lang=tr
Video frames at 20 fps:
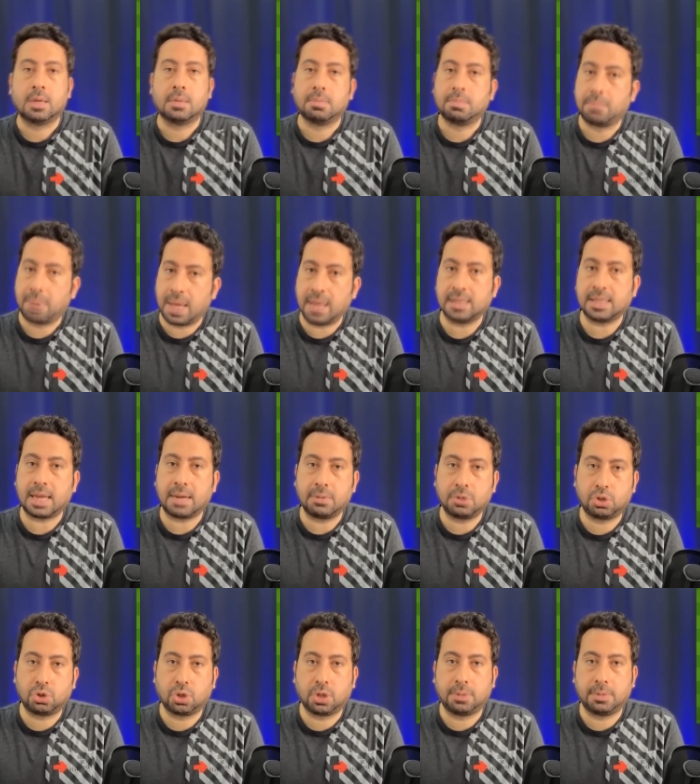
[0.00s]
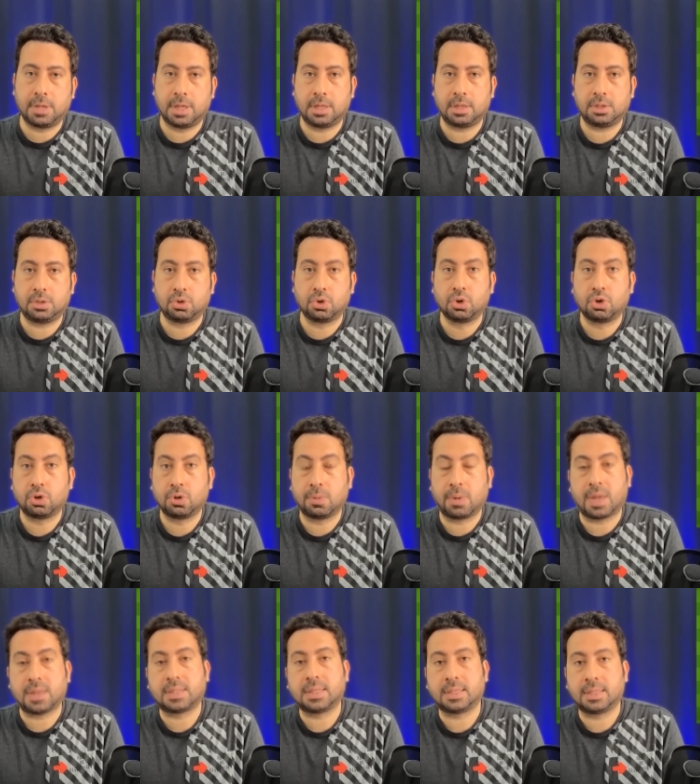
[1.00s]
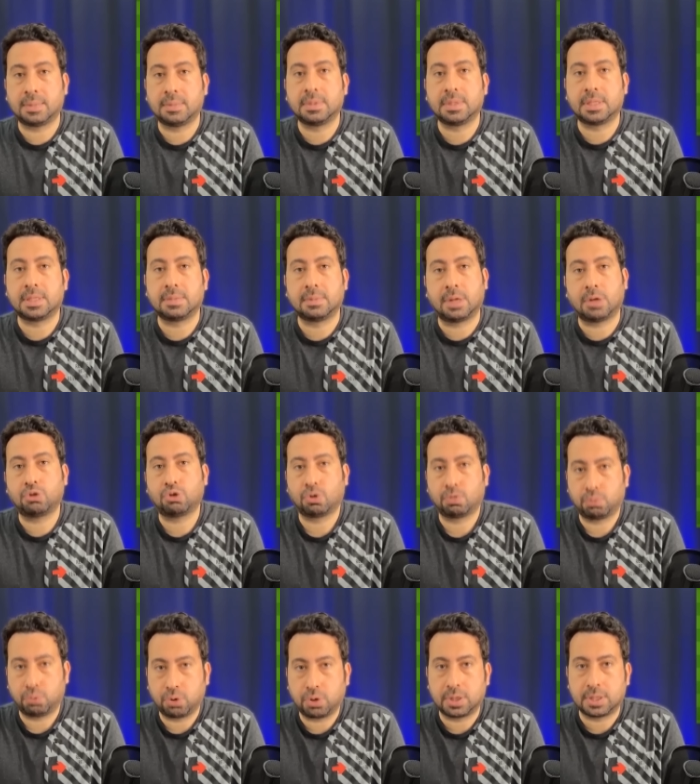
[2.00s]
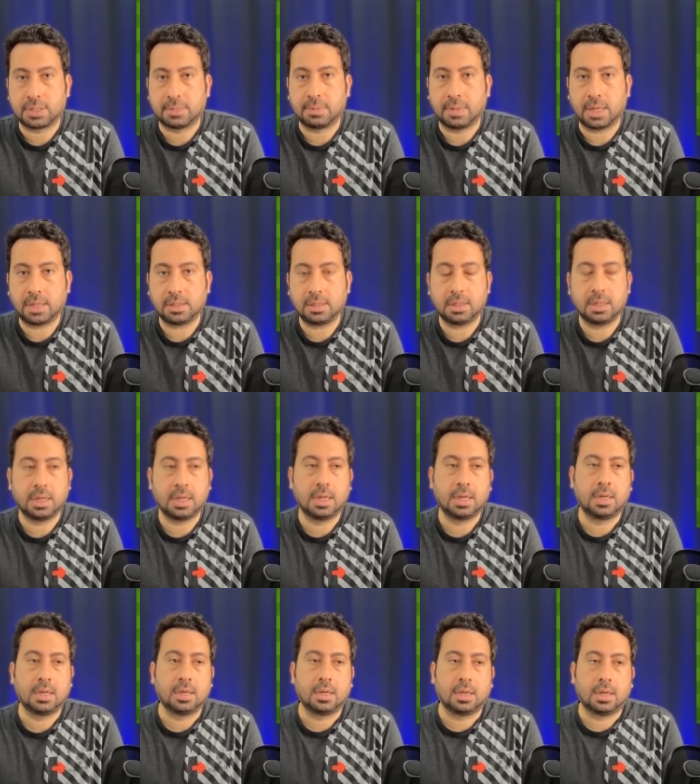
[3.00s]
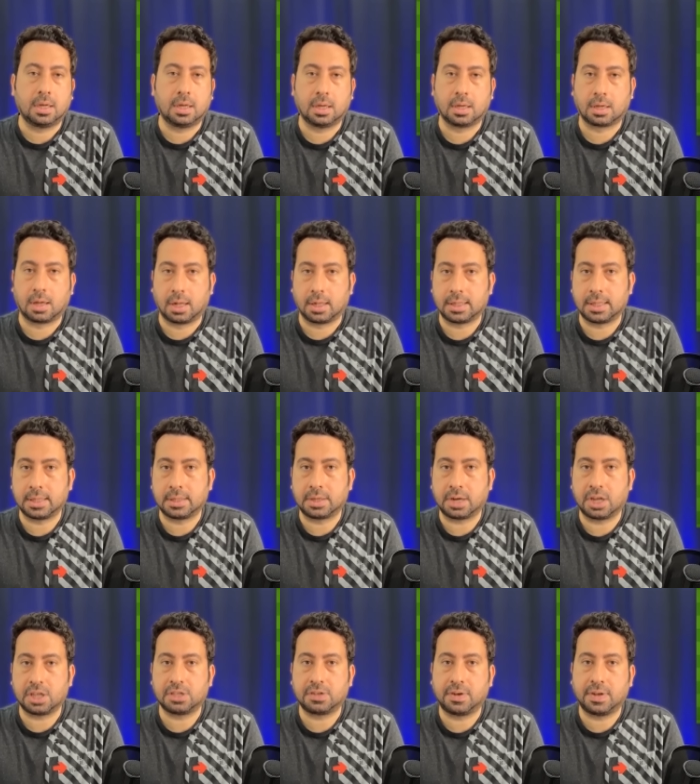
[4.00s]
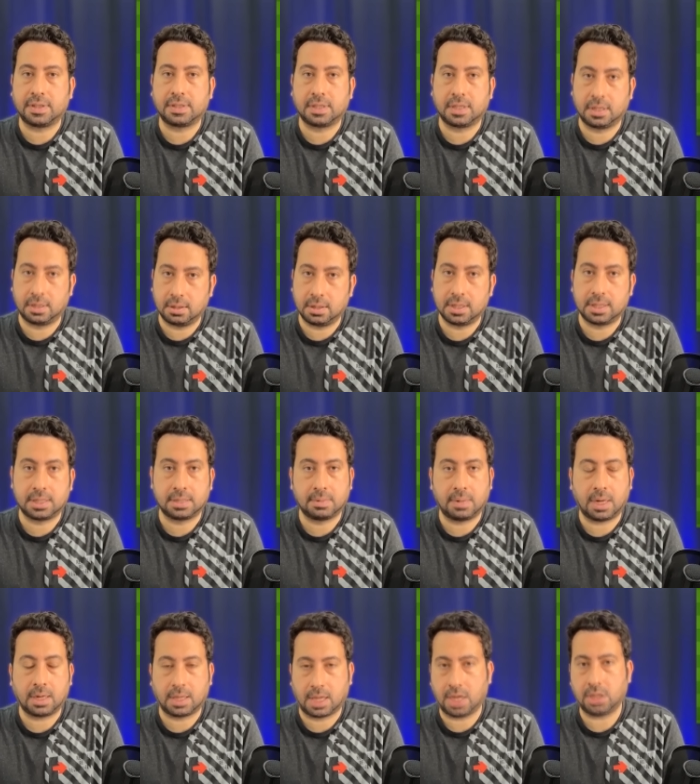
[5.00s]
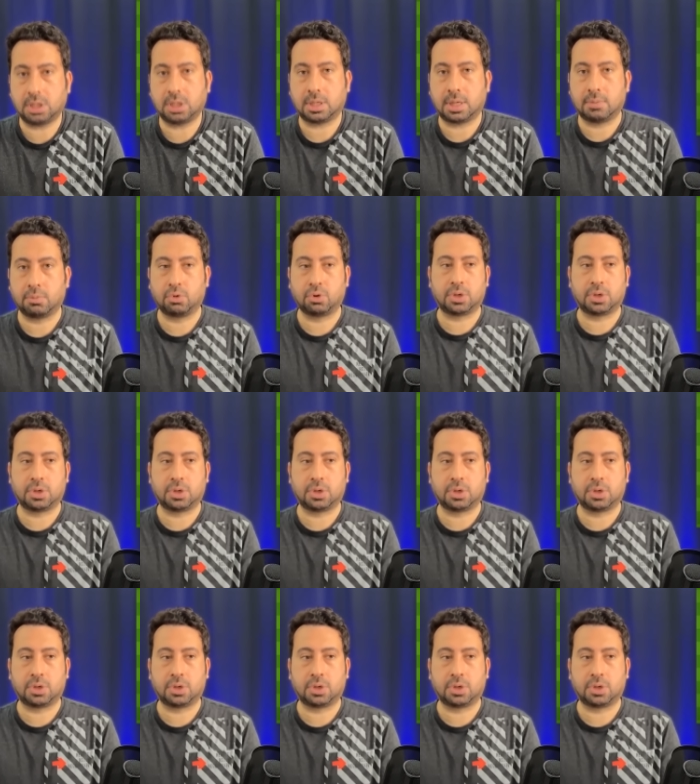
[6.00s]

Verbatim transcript: Benzer bir şey olabilir. Çünkü bahsettiğimiz isimler çok büyük isimler. Ee, Galatasaray transfer ettiği isimler gerçekten büyük